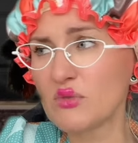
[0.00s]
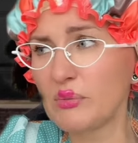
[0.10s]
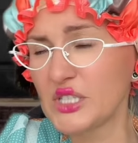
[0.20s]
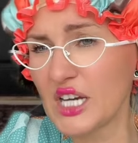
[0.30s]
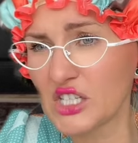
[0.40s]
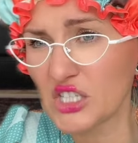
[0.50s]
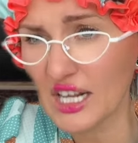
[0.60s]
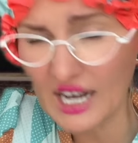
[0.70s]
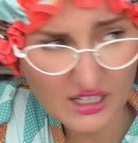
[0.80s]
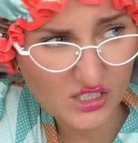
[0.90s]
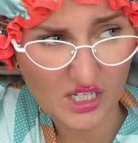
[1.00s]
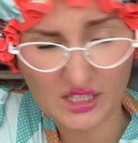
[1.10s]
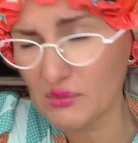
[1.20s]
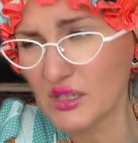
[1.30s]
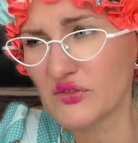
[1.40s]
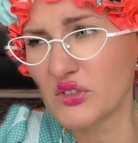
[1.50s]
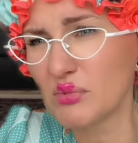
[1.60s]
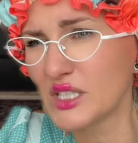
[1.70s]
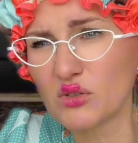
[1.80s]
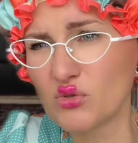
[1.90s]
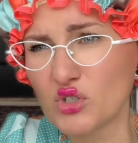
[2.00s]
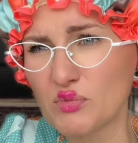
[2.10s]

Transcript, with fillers: by cię jak szarańcza. Ty masz w sobie za dużo